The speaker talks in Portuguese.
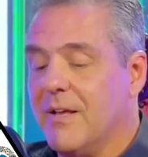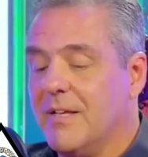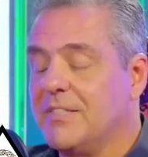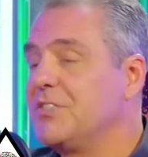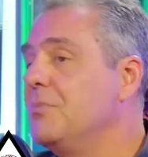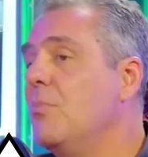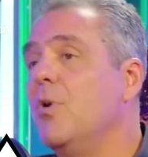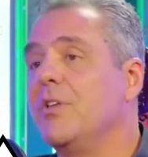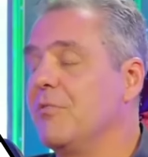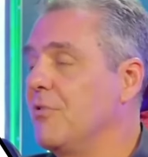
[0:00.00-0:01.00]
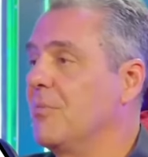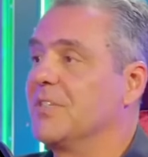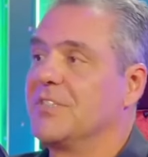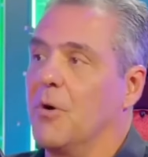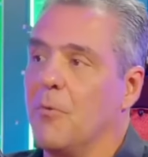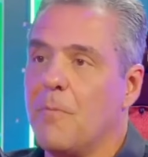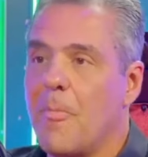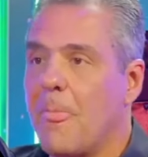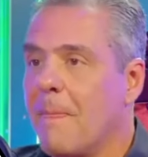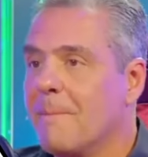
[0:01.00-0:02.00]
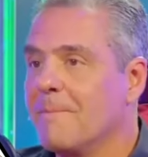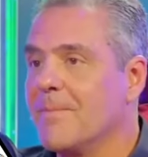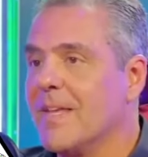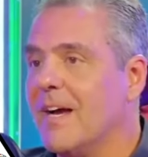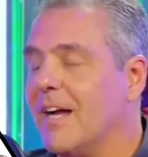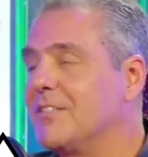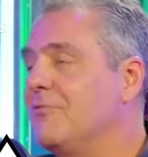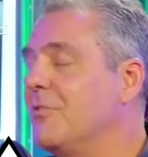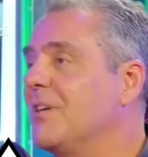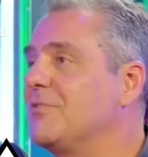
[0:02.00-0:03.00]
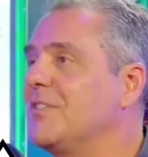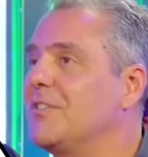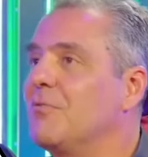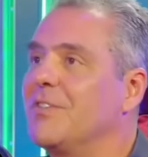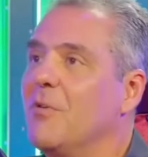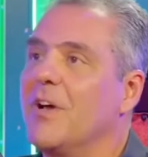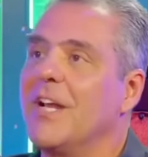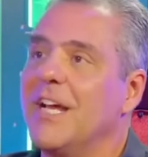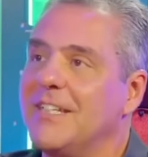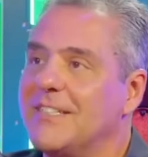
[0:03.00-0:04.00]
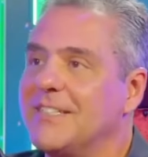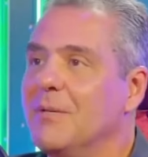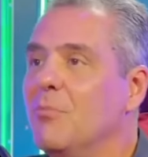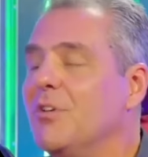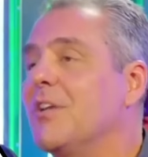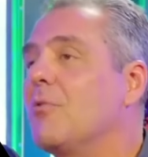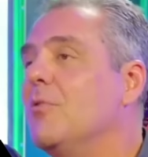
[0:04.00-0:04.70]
existe muita informação. As informações são tão grandes que muita